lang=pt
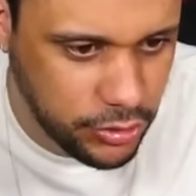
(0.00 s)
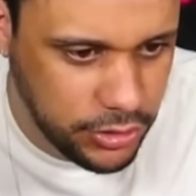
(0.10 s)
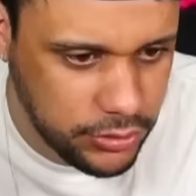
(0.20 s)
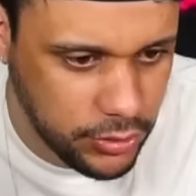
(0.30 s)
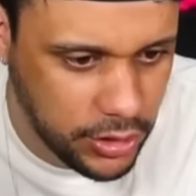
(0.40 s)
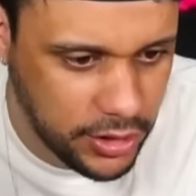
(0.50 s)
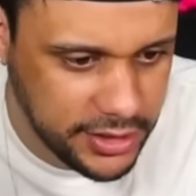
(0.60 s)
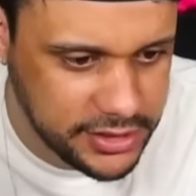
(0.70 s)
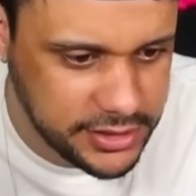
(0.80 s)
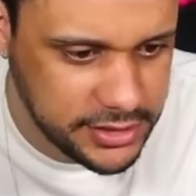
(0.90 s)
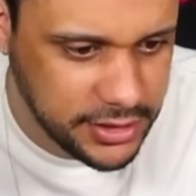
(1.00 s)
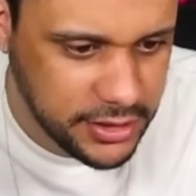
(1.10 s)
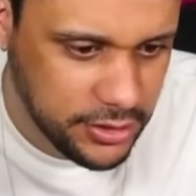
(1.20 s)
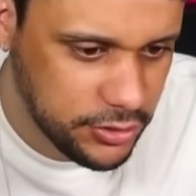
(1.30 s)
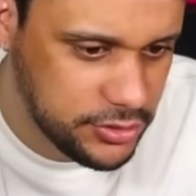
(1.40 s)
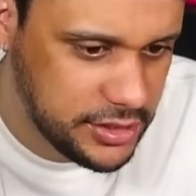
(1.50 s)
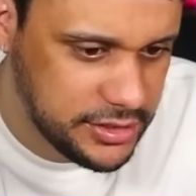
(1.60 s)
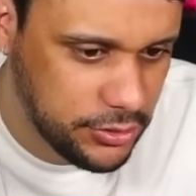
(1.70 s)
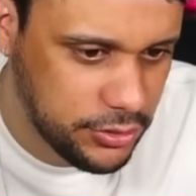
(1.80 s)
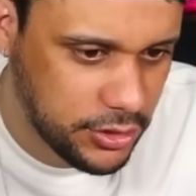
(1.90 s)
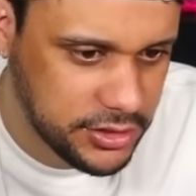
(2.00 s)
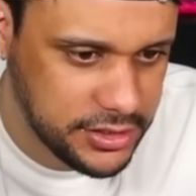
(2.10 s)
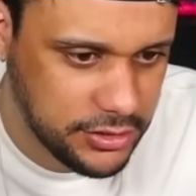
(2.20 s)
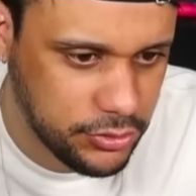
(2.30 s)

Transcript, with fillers: 8 horas. Eu não sei se é 8 horas da